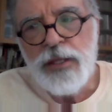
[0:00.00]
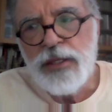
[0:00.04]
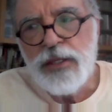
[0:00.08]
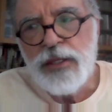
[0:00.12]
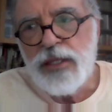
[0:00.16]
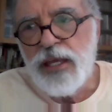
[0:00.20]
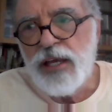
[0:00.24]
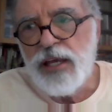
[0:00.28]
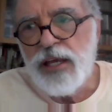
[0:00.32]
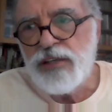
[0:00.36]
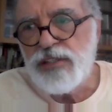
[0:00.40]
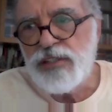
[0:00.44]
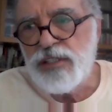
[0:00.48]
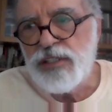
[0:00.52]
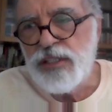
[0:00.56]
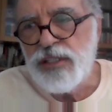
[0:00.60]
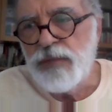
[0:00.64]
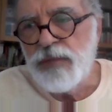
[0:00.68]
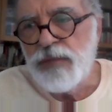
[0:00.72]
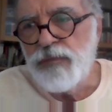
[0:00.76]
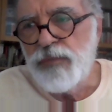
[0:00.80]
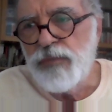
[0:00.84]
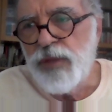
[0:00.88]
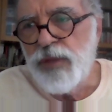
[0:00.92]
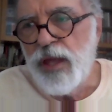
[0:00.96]
tem
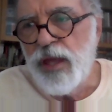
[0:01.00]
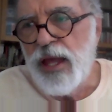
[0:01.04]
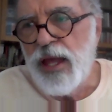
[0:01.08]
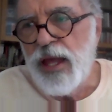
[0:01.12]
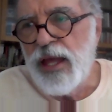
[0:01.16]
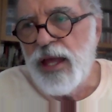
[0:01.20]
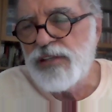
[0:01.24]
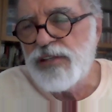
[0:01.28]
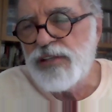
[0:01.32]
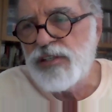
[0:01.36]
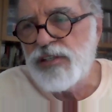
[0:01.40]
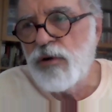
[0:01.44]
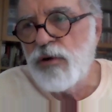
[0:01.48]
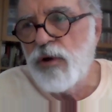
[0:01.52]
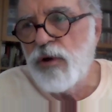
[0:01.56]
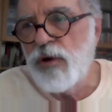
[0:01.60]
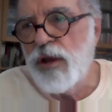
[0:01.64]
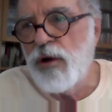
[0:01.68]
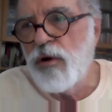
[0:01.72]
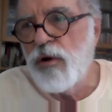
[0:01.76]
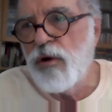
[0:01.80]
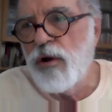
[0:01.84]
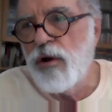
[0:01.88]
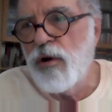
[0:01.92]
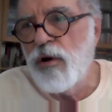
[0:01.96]
assim, é, esse é,
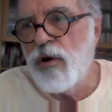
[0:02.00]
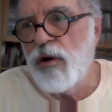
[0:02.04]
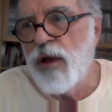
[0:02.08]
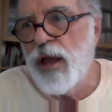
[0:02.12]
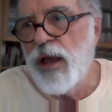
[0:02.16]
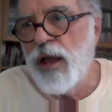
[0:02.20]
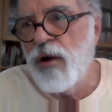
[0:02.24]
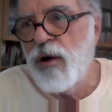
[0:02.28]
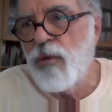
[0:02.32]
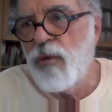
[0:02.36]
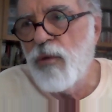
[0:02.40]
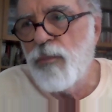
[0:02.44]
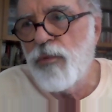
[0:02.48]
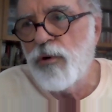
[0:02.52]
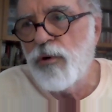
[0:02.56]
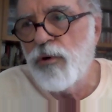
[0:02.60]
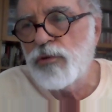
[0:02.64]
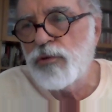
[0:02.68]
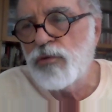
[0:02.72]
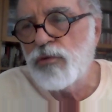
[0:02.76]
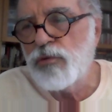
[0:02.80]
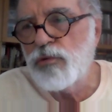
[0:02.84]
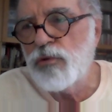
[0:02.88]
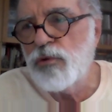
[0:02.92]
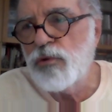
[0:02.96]
é, é, um é
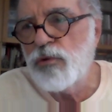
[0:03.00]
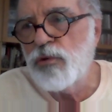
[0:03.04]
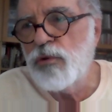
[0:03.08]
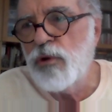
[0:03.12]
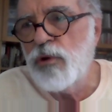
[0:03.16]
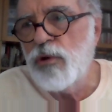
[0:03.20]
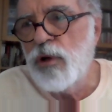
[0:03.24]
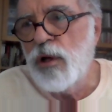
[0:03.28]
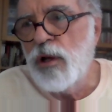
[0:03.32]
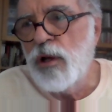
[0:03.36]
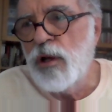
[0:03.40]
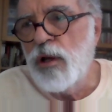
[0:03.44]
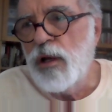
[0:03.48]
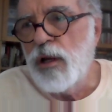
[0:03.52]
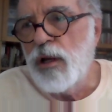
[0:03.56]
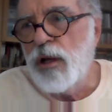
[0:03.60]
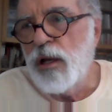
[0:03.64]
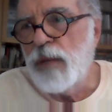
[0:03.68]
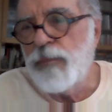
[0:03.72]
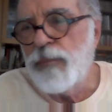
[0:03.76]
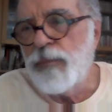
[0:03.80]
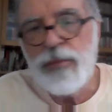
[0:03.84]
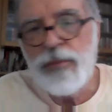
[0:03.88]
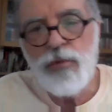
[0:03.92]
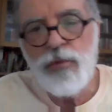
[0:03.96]
ponto
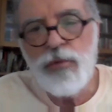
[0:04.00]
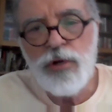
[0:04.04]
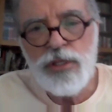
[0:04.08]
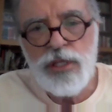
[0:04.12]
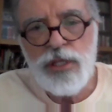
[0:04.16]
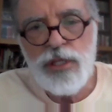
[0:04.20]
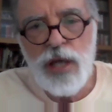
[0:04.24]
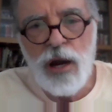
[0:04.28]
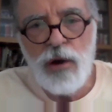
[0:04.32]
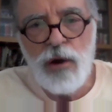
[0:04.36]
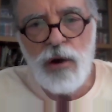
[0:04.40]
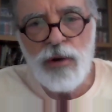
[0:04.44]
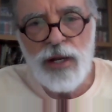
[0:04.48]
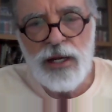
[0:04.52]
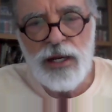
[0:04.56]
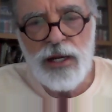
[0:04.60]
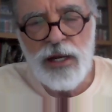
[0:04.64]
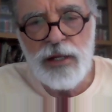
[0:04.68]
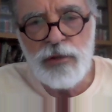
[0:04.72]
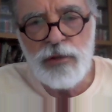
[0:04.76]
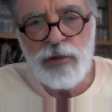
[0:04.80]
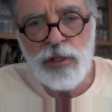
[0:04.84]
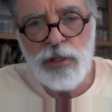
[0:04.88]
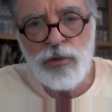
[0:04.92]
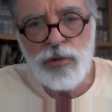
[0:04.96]
é, primordial na
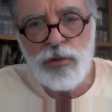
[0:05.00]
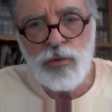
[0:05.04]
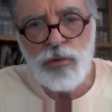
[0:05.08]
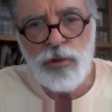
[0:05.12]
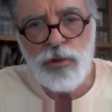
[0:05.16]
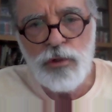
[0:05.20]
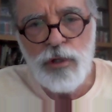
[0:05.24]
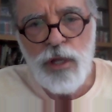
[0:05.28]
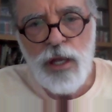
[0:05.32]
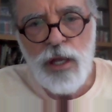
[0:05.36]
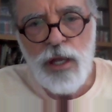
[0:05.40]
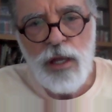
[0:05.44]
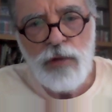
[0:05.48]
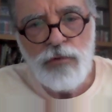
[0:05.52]
carreira do ator.